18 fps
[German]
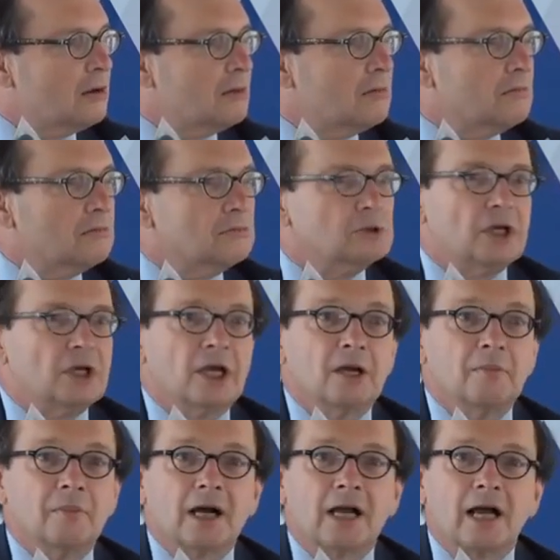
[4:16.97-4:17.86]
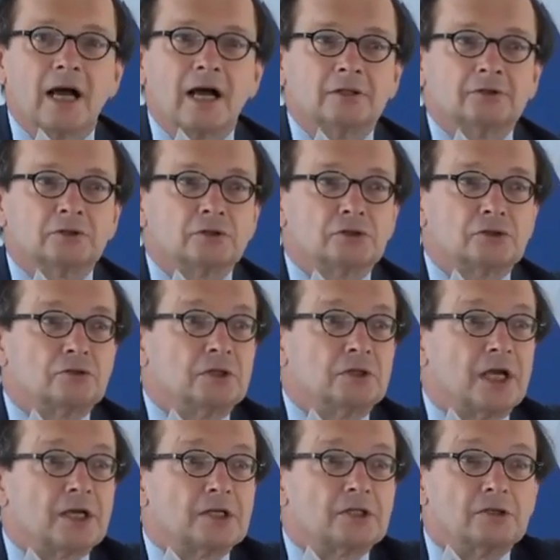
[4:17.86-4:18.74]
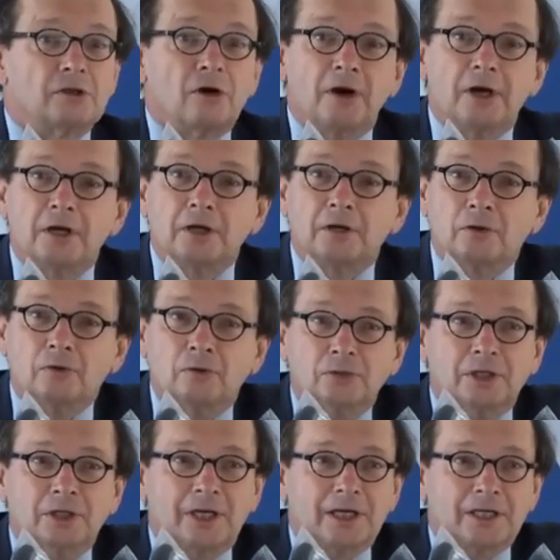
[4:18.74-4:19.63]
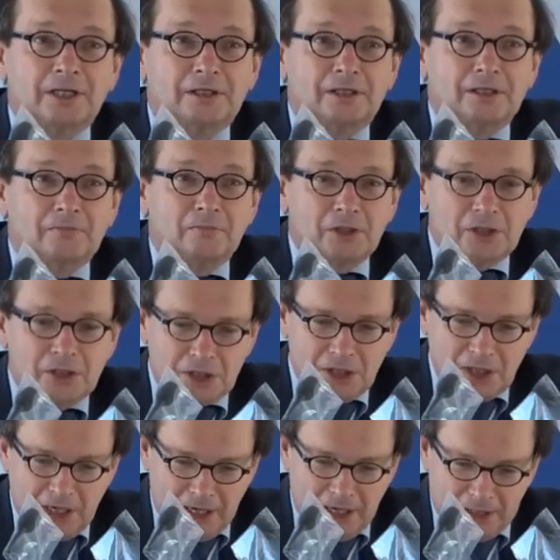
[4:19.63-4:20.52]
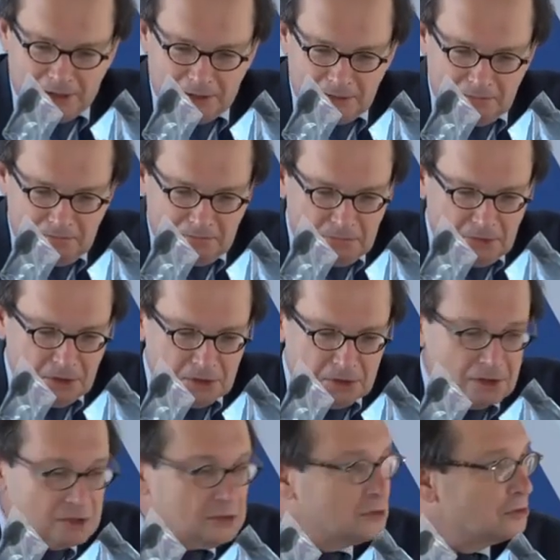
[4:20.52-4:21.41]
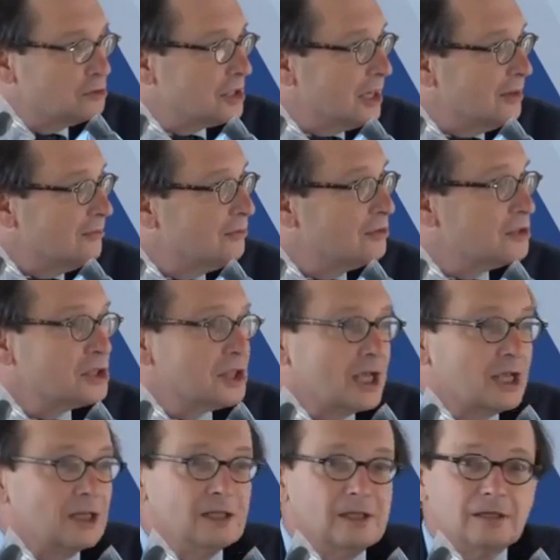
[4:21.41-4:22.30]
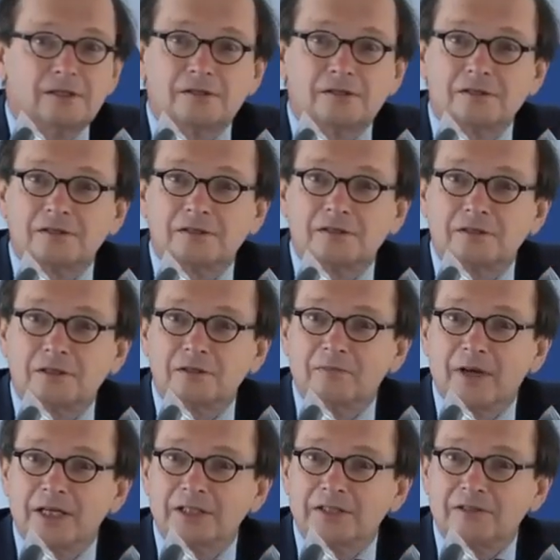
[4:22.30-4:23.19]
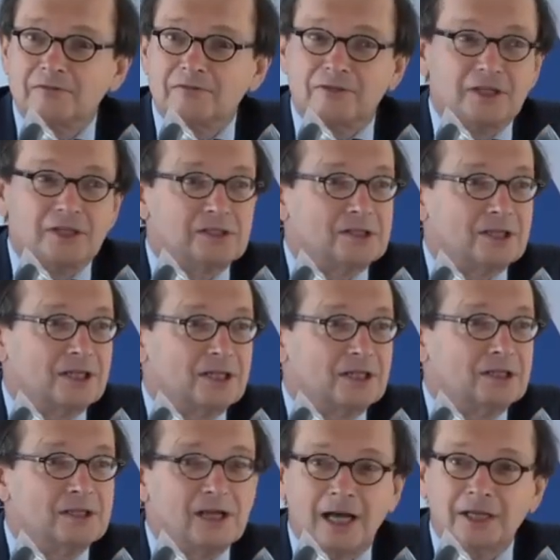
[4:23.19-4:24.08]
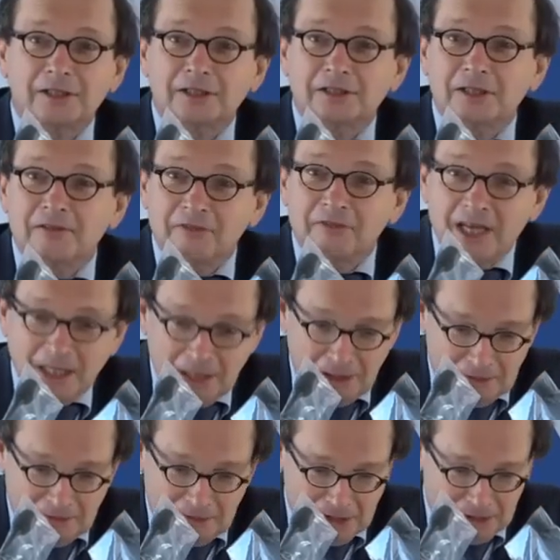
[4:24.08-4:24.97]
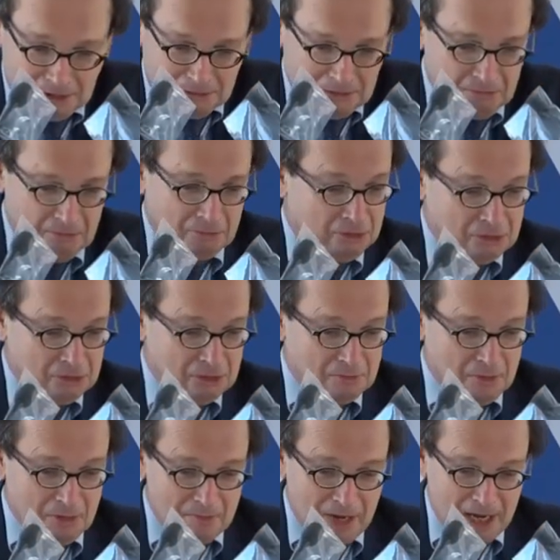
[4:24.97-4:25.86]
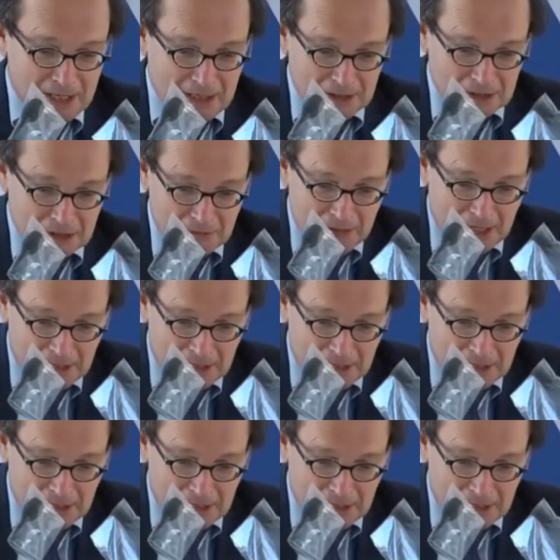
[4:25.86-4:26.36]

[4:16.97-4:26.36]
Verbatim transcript: Die EMAK hat uns zunächst neue Grundrechte beschert. Das ist so selbstverständlich, dass es in den meisten Festreden gar nicht erwähnt wird. Finde ich bemerkenswert.